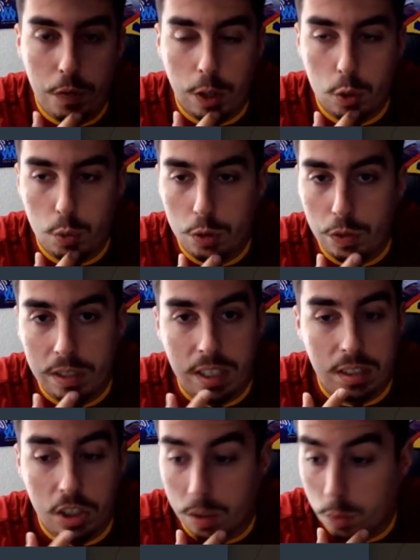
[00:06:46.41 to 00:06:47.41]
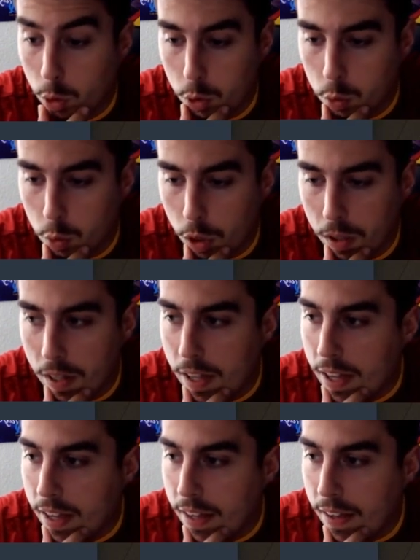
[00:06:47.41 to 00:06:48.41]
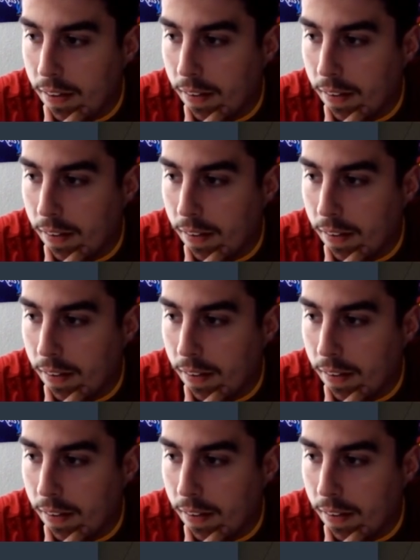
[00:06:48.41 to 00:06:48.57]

faire jouer, je voulais le tester. J'adore ce joueur. Et,